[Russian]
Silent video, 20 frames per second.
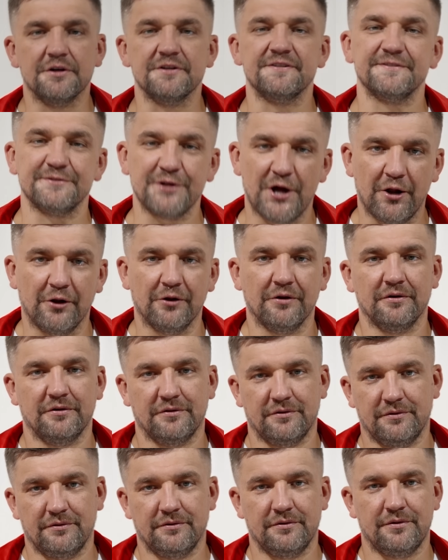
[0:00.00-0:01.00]
И стал,
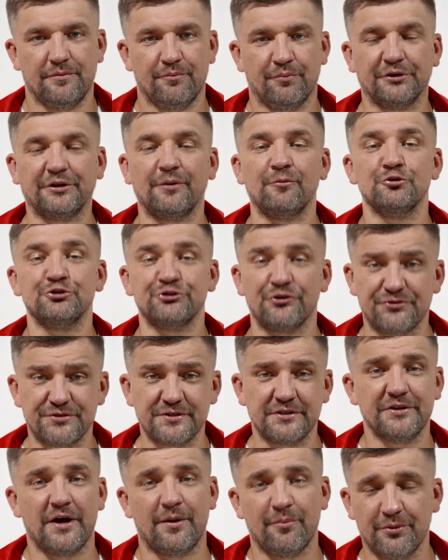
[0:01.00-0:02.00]
потому что
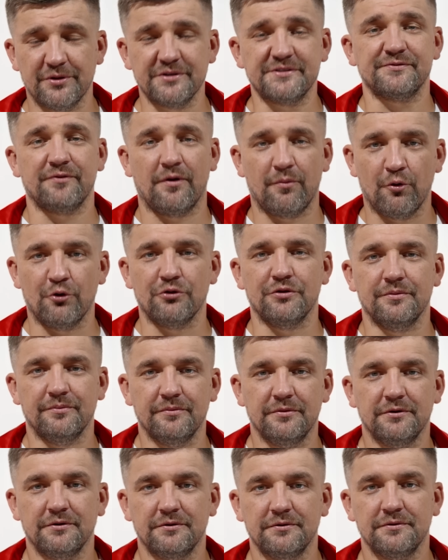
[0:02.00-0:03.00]
всегда был свободным.